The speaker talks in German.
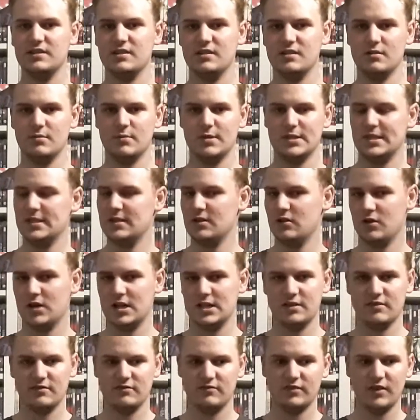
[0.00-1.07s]
Äh, man sieht ja auch an
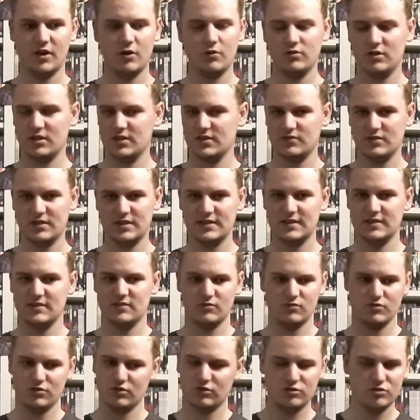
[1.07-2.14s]
der Frau da so, dass die
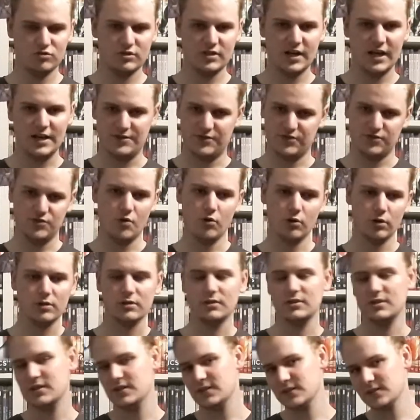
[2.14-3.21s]
so total dürr
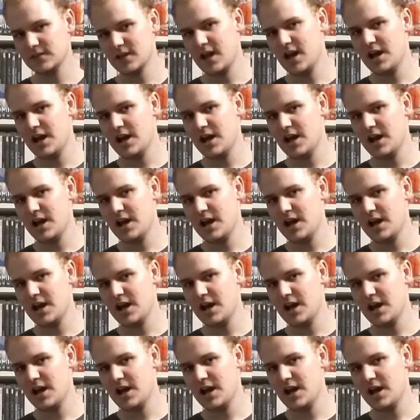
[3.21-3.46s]
ist